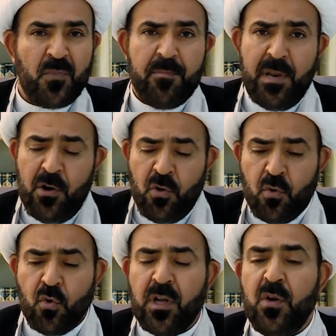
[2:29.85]
من
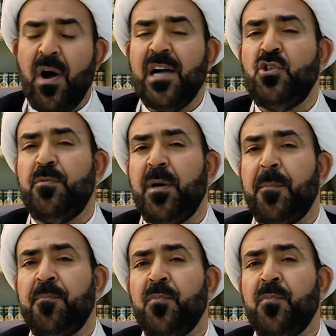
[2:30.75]
الحقوق الواجبة